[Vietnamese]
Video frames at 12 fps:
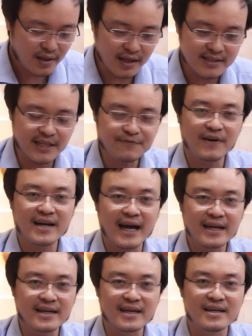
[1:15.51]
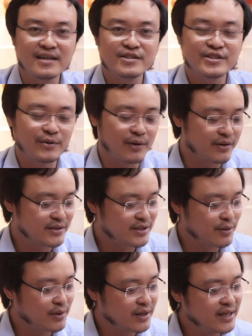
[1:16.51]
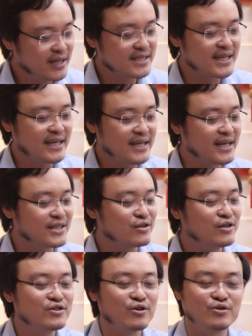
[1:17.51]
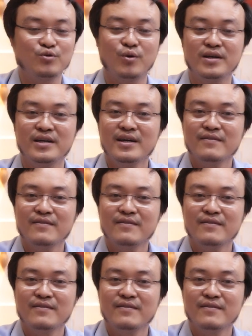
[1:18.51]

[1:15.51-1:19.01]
sét pha cát này, sau đó đến đất sét này, sau đến sỏi ruồi.